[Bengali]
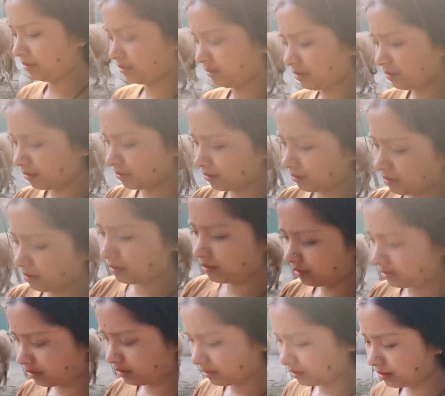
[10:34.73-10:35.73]
সব কিছু
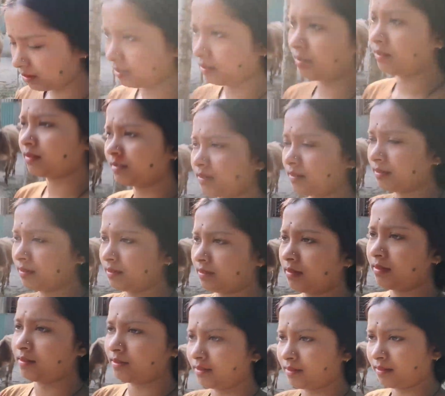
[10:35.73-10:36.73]
ঠিকঠাক করার জন্যই
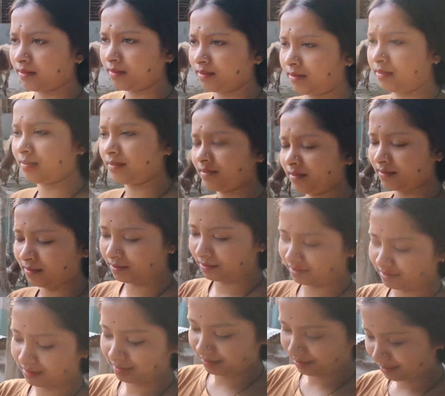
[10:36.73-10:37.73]
গেছিলো তো
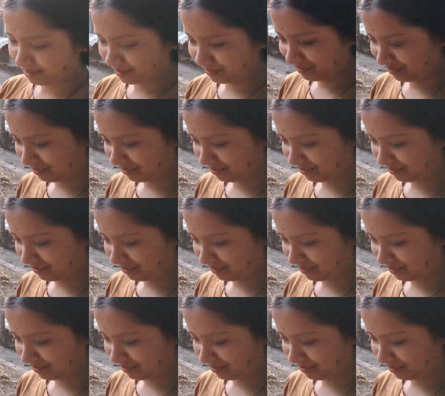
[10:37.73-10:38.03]
কোনো কিছুই